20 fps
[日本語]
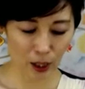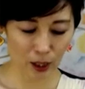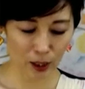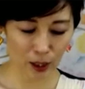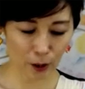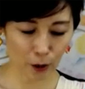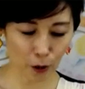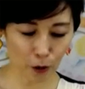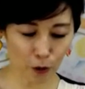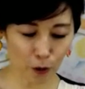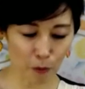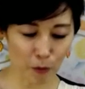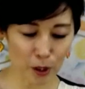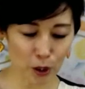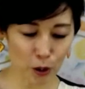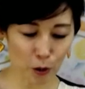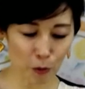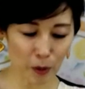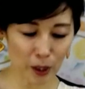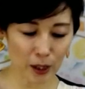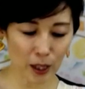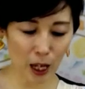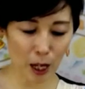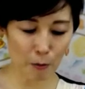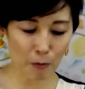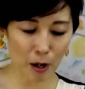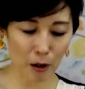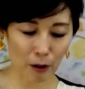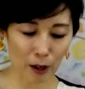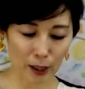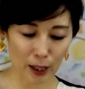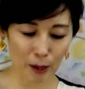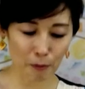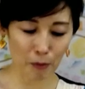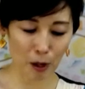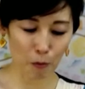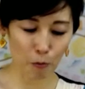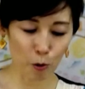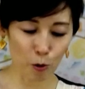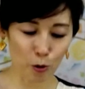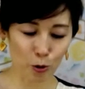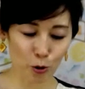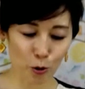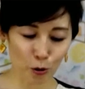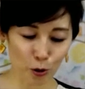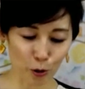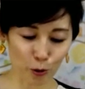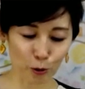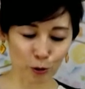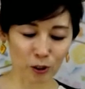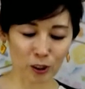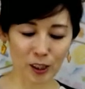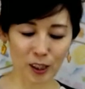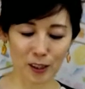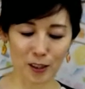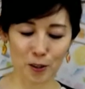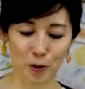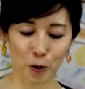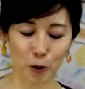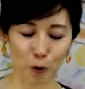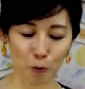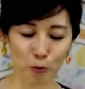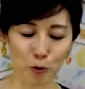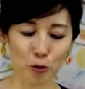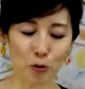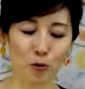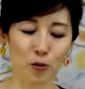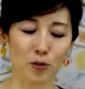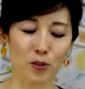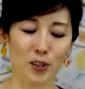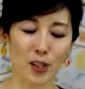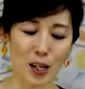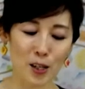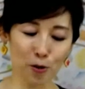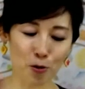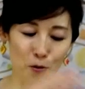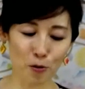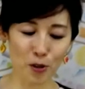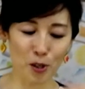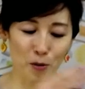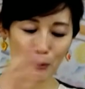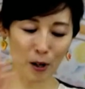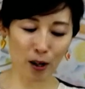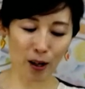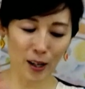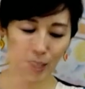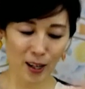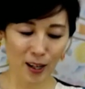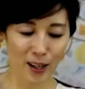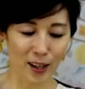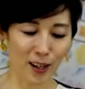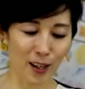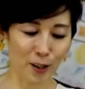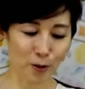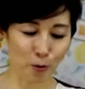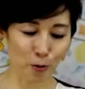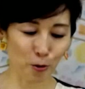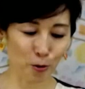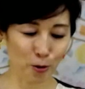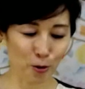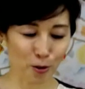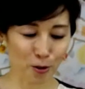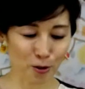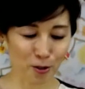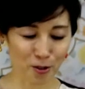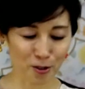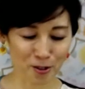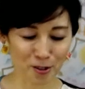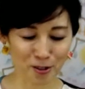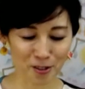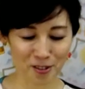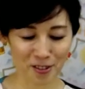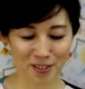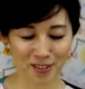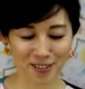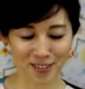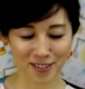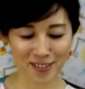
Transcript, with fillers: で、今日の一応まあテーマはね、まあ、妄想っていうことなんですけども、ちょっと最初の今あのー